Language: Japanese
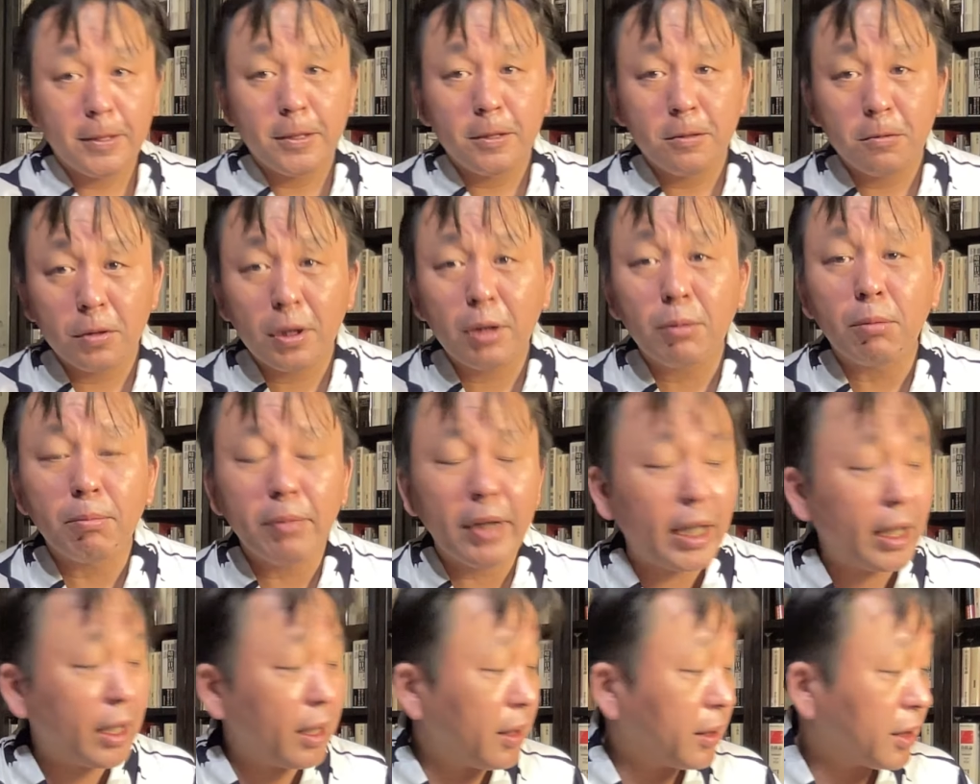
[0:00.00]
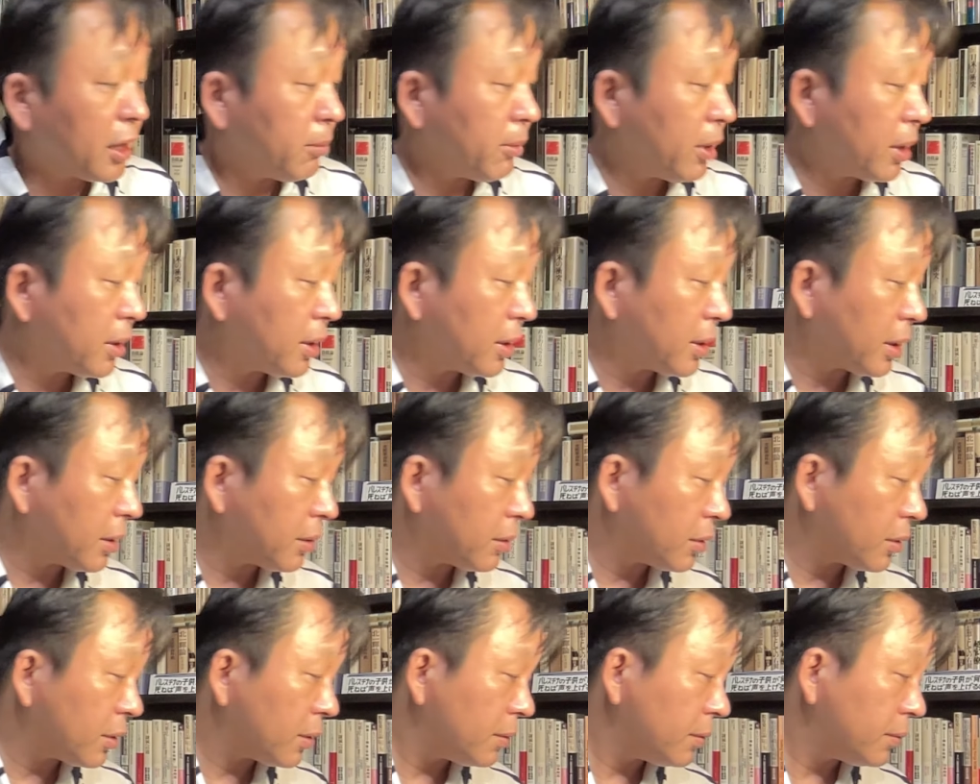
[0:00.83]
なも前から決まってたです。
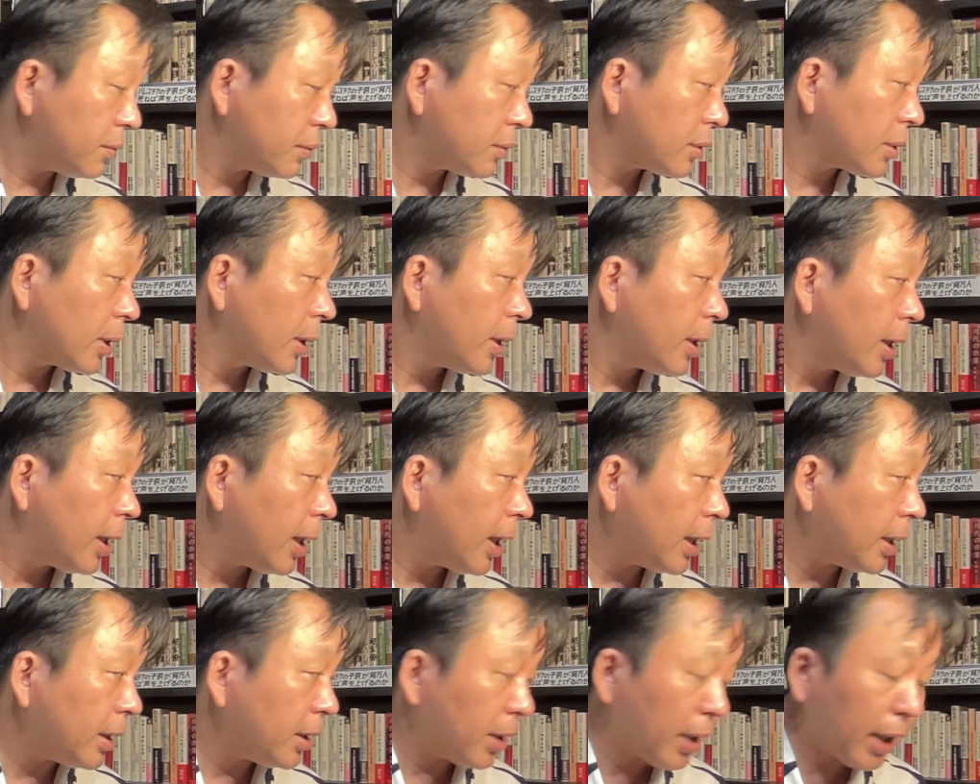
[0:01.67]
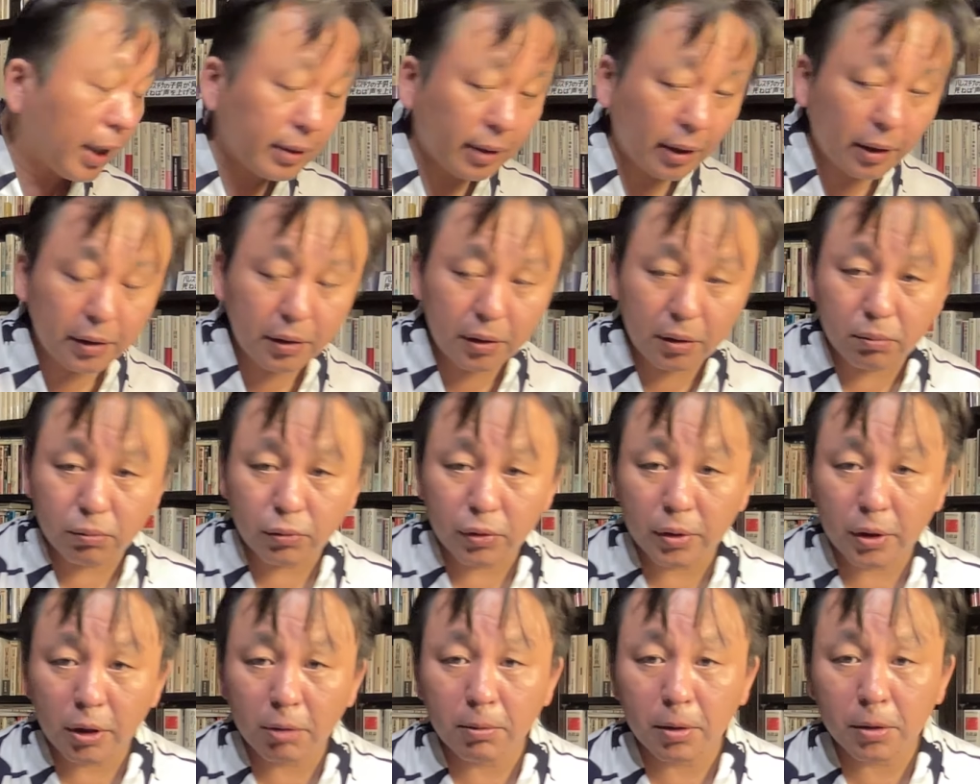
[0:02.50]
はい、朝日新
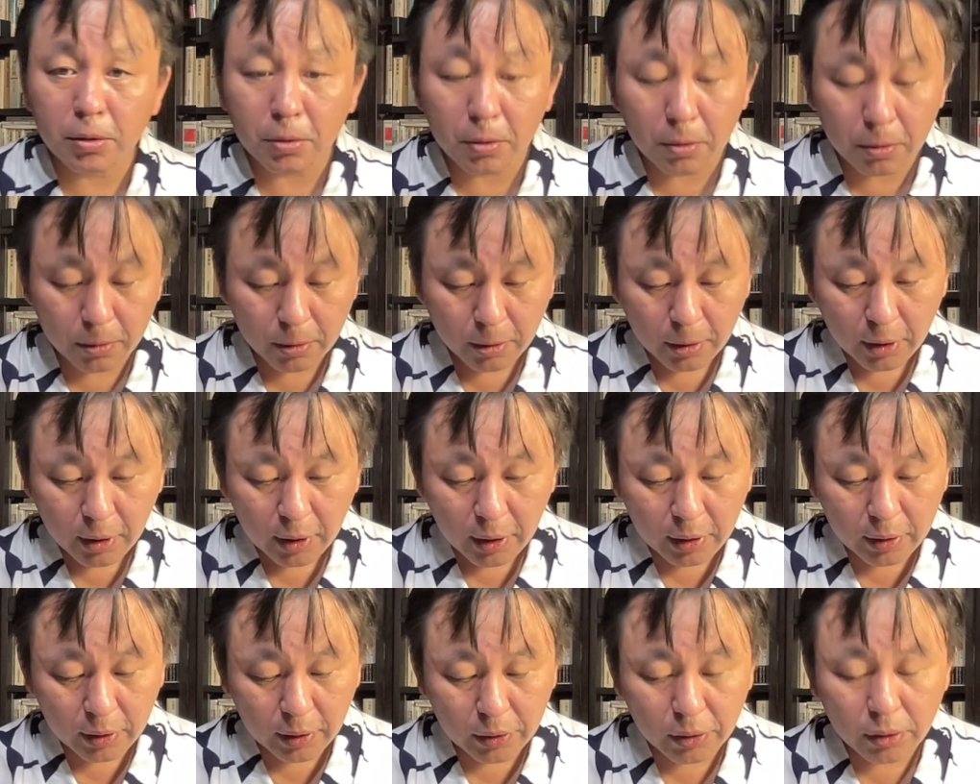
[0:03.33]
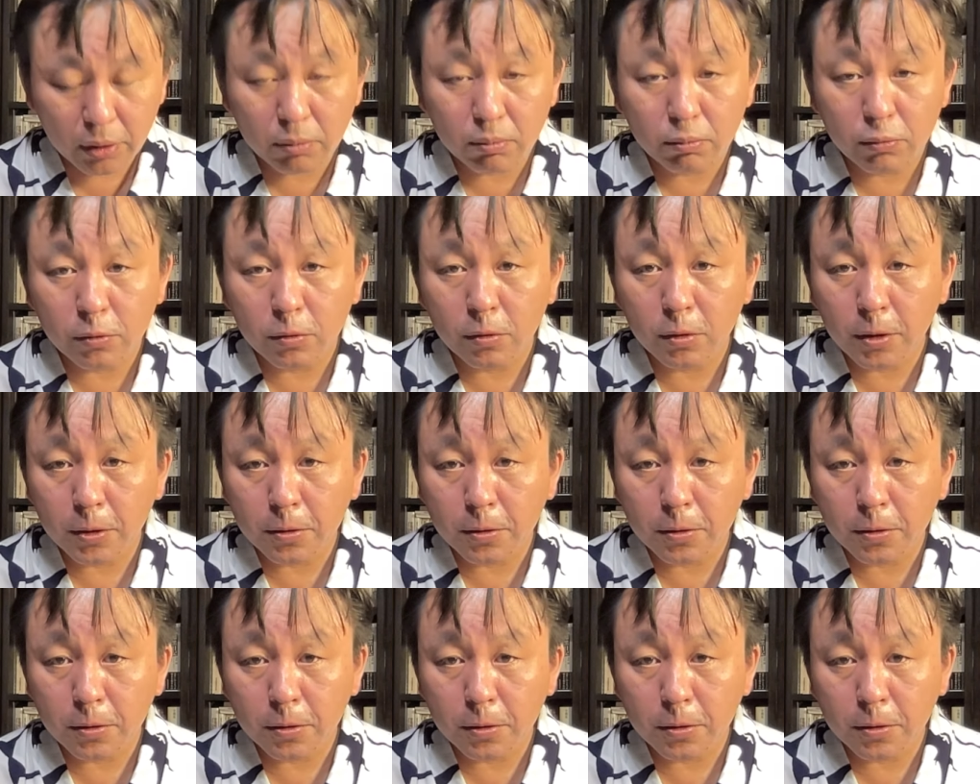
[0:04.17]
聞いきましょう朝日新聞で